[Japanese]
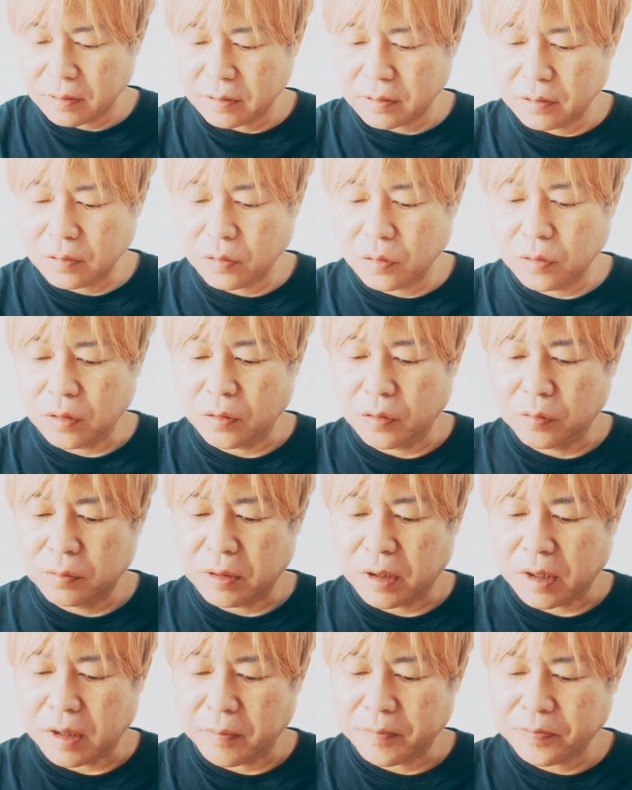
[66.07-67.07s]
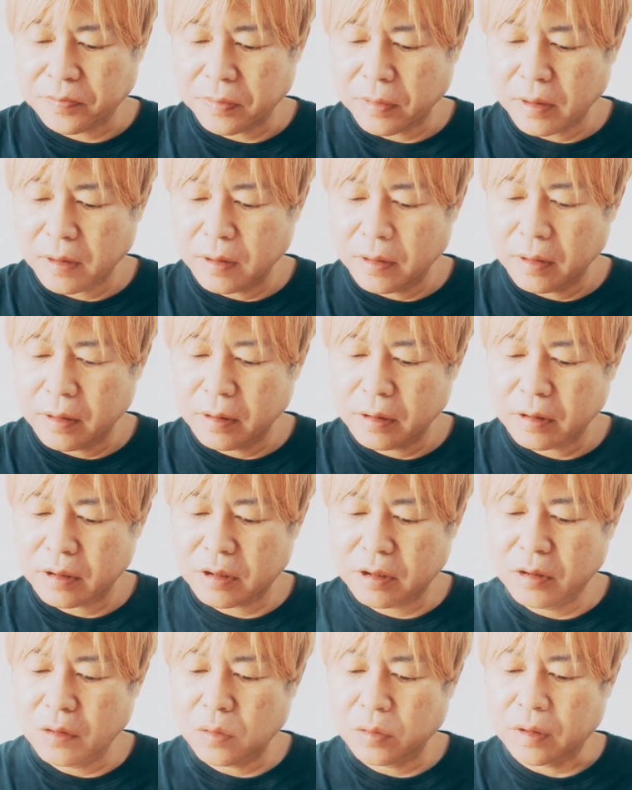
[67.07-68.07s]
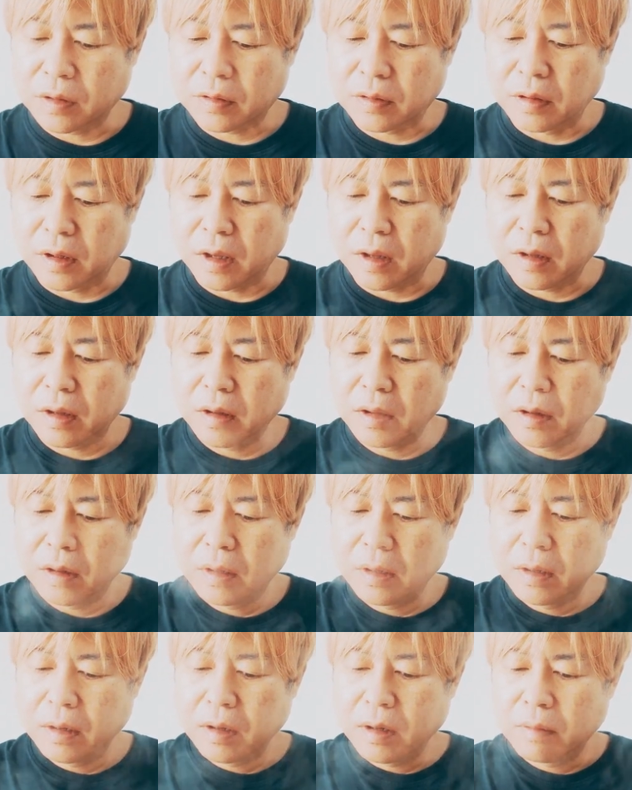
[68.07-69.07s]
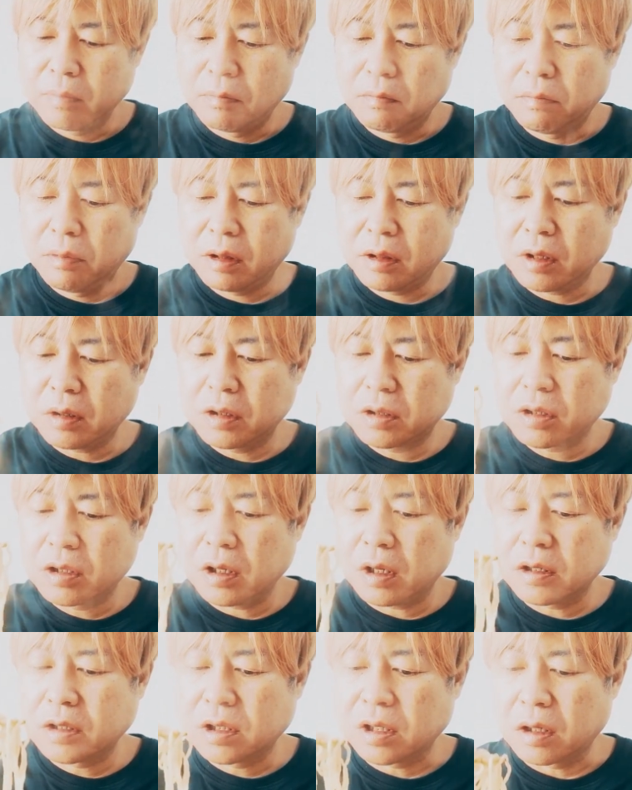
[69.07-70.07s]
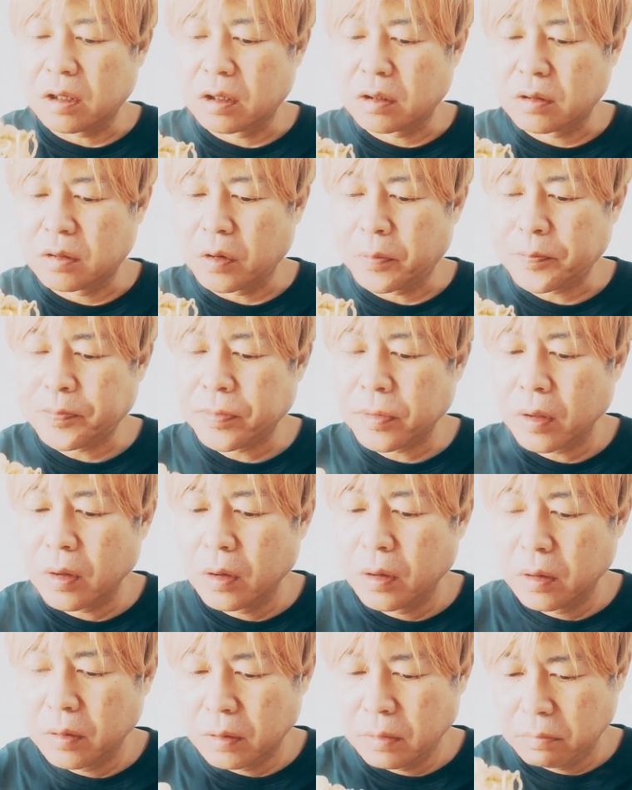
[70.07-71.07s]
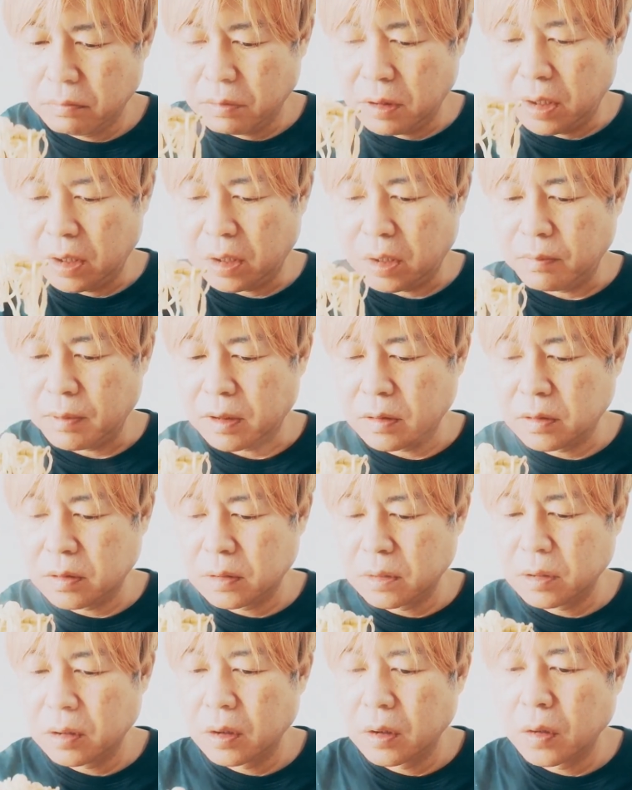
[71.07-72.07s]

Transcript: すごいうまい塩ですねめちゃくちゃあっさりですよ麺いきます